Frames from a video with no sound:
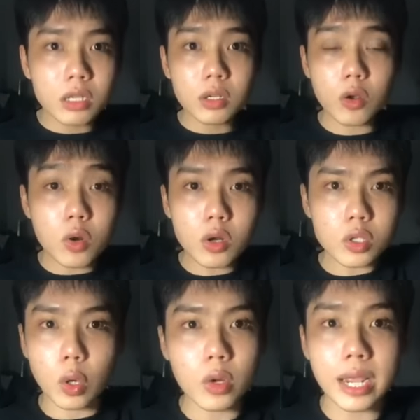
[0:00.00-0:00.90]
nó cứ đứng nó
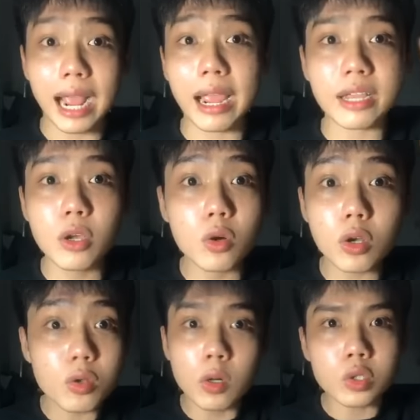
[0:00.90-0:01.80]
chửi vậy hàng hàng dương nó
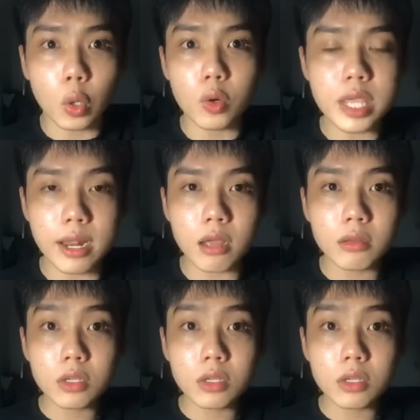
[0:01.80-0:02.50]
cứ đứng chửi vậy đó